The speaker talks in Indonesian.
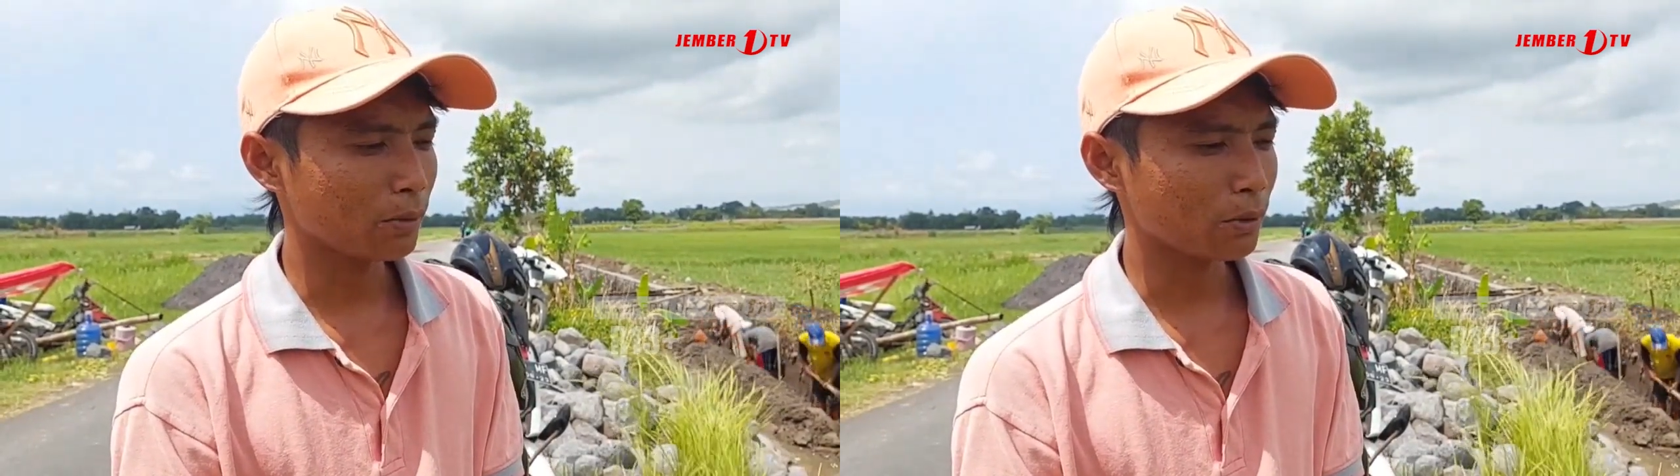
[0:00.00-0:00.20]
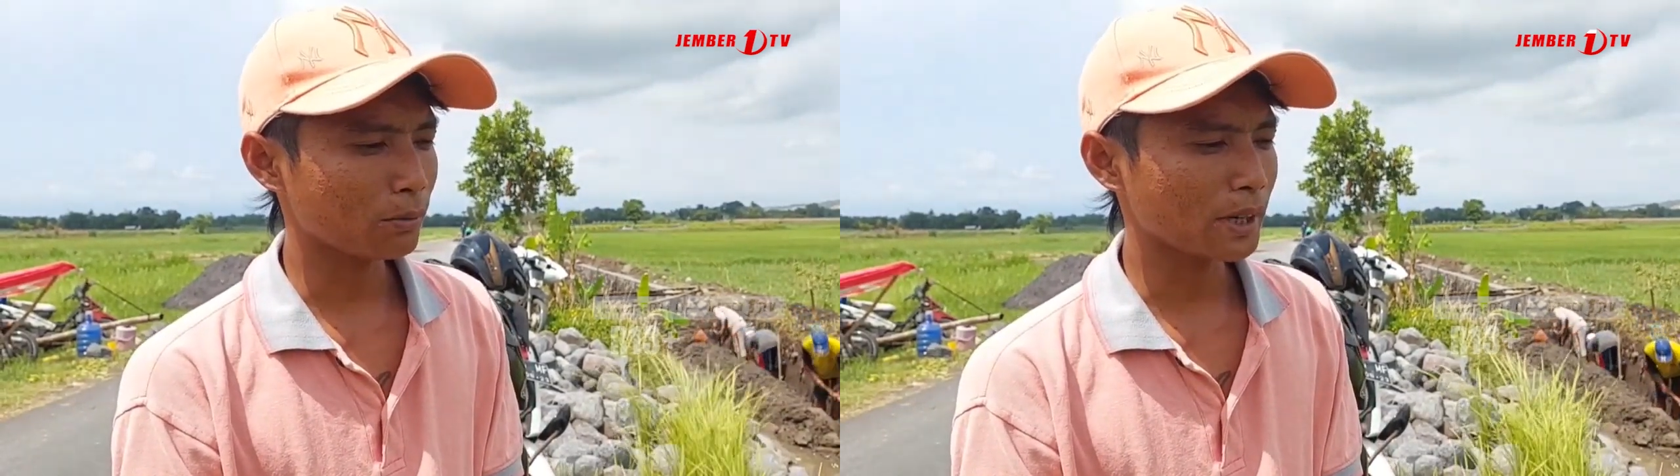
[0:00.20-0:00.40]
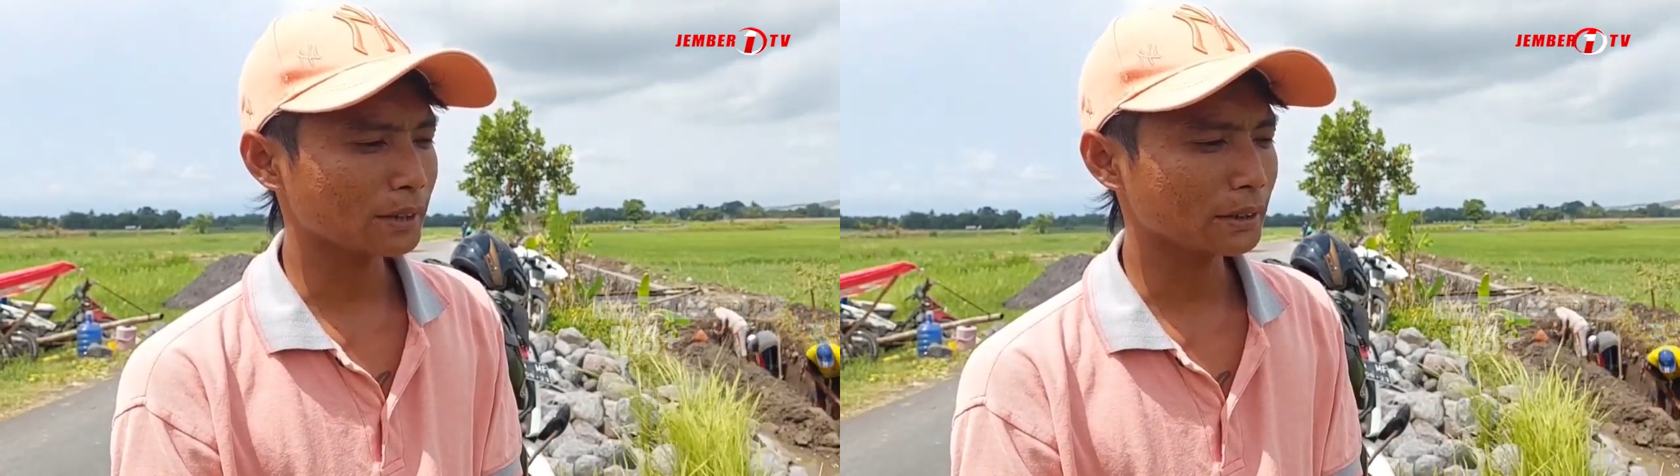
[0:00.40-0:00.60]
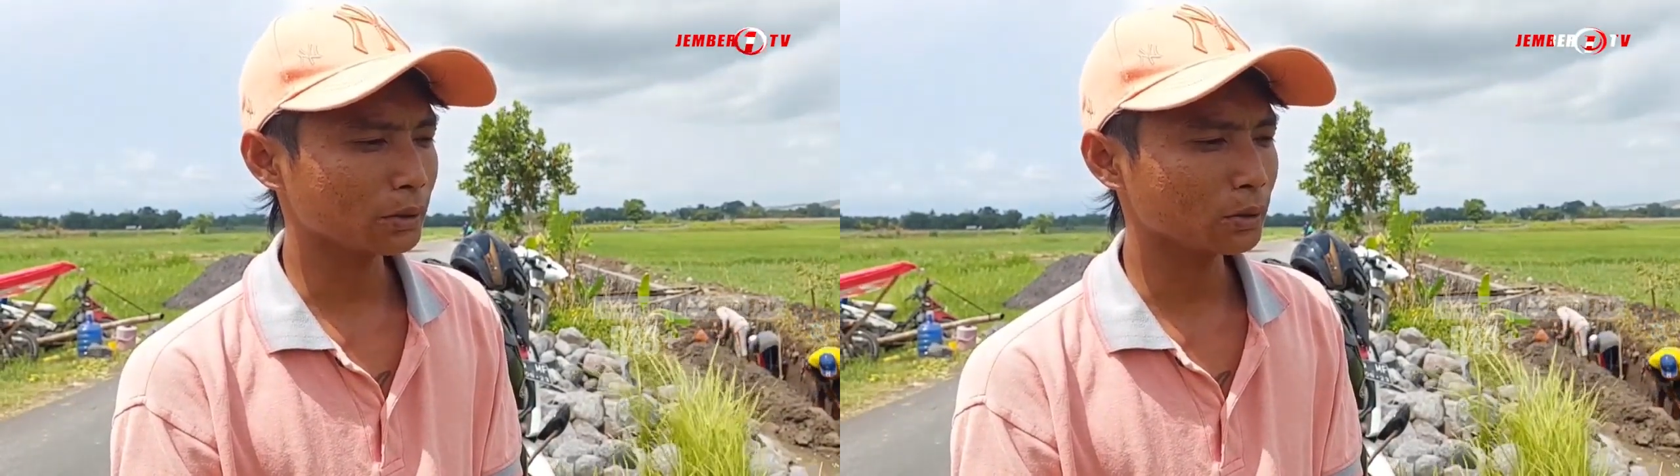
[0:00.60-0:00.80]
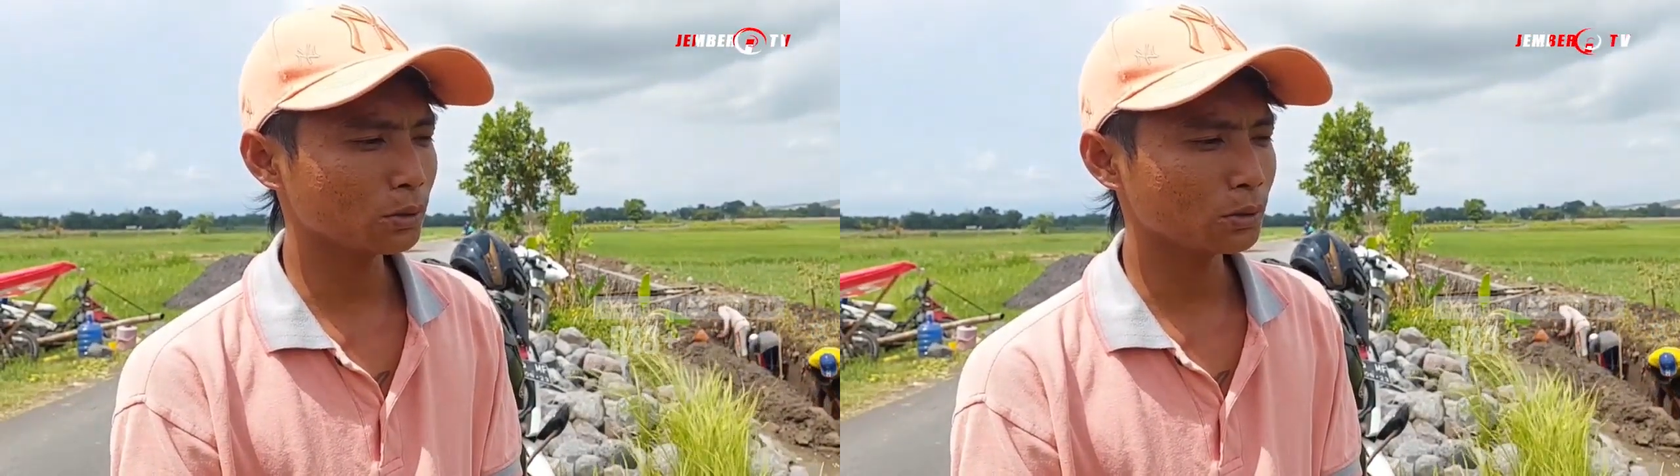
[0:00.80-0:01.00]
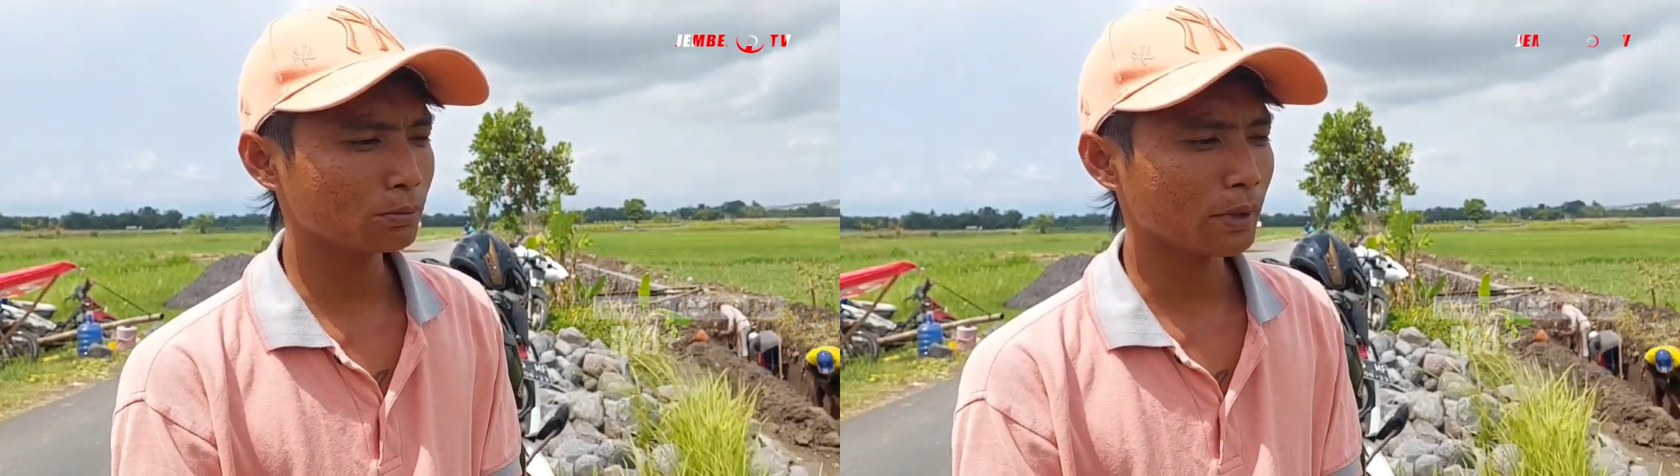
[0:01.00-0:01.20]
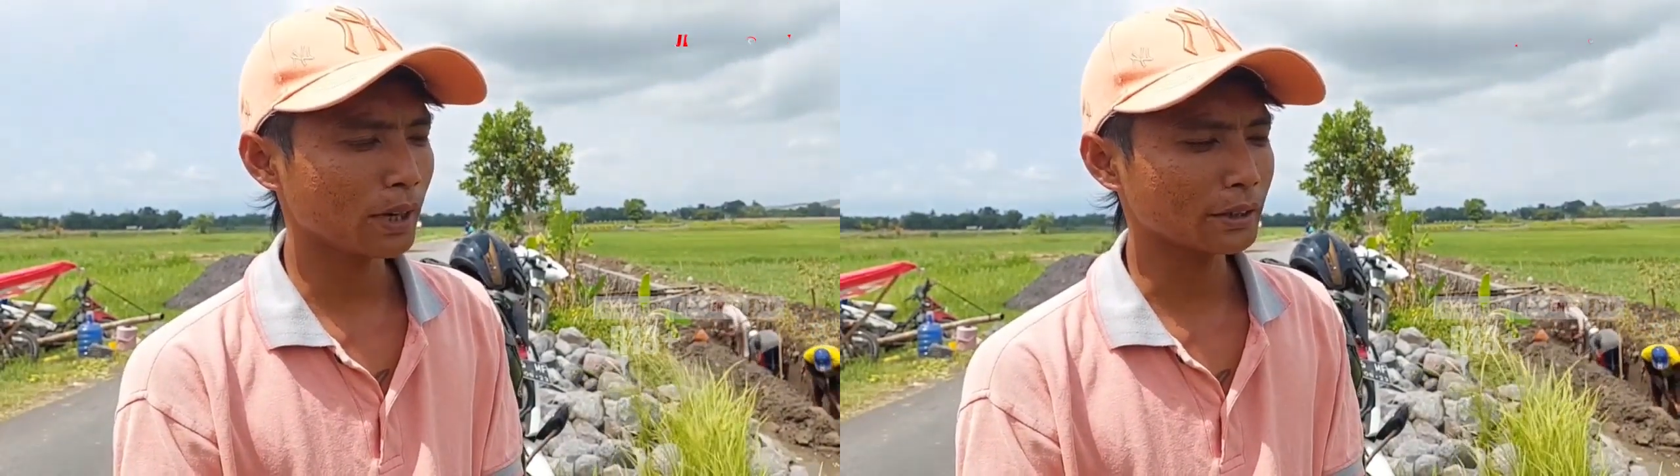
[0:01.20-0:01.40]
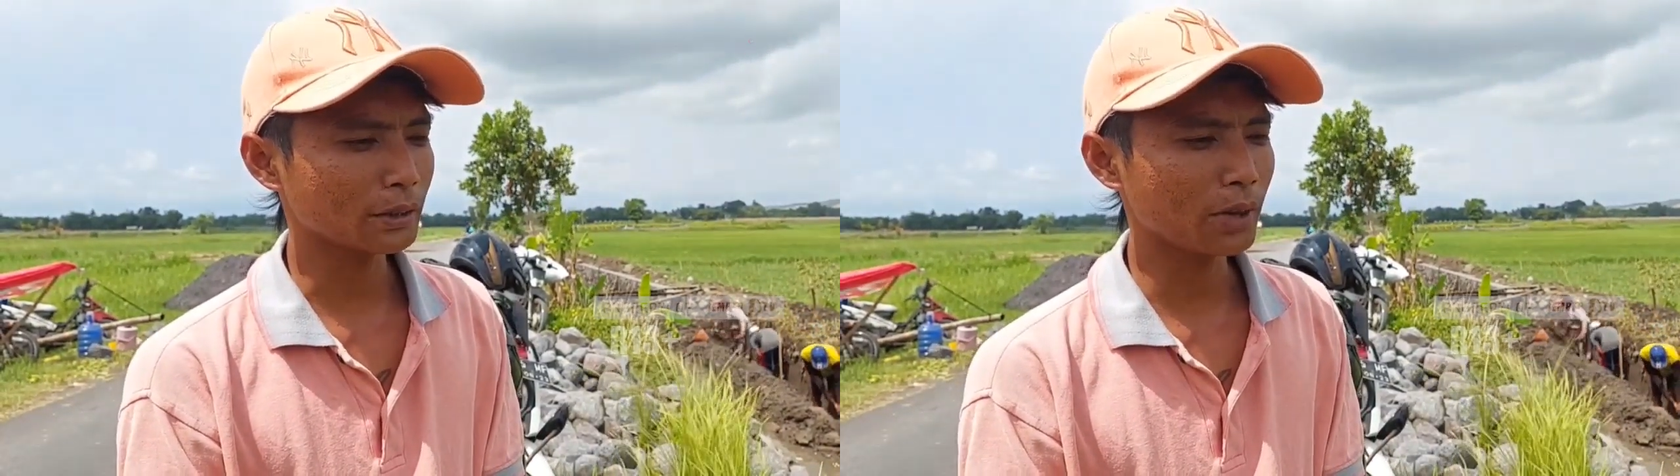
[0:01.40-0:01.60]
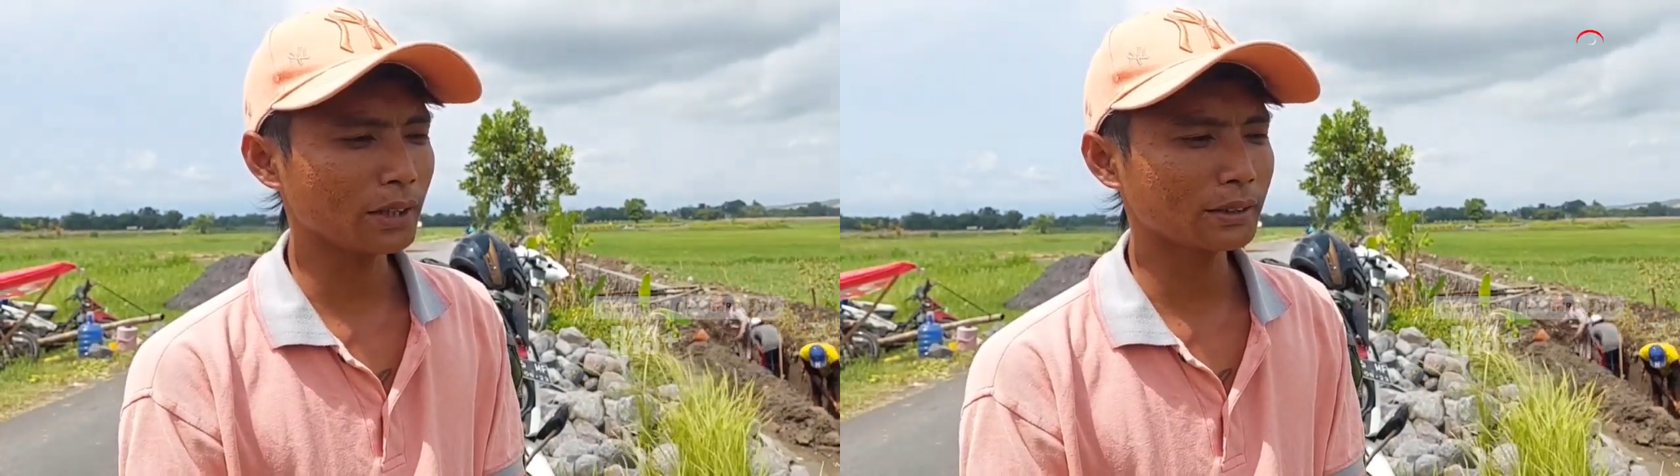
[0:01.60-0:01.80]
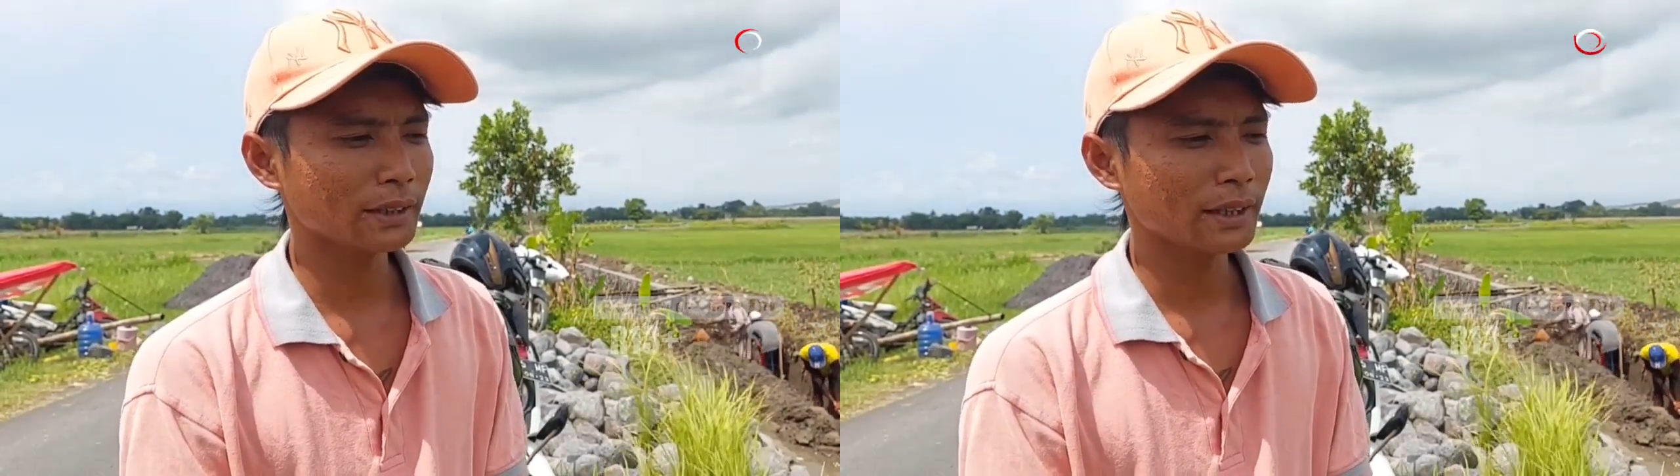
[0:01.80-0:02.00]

Pokmas itu pengajuan